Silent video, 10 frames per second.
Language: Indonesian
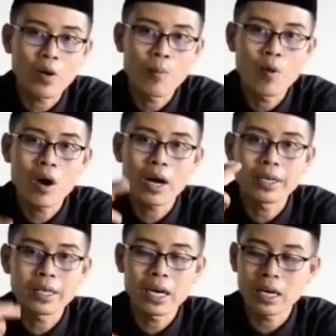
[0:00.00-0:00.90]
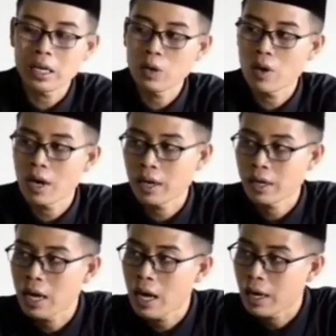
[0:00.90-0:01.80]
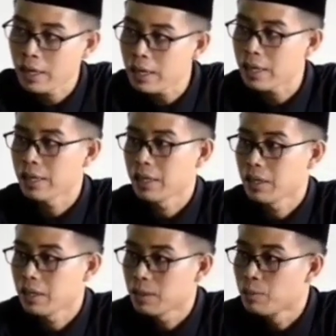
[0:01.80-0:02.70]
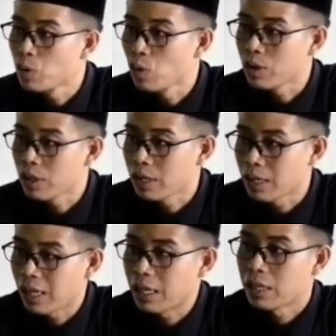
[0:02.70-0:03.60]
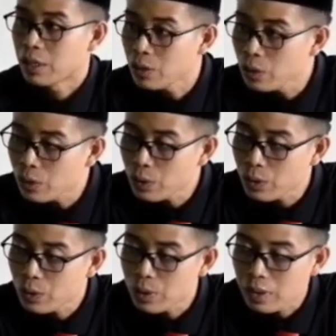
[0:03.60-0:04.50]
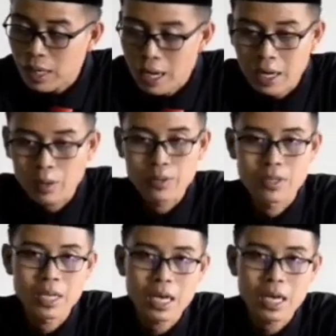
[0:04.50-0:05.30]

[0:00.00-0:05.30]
omongan yang keluar dari mulut kita itu harusnya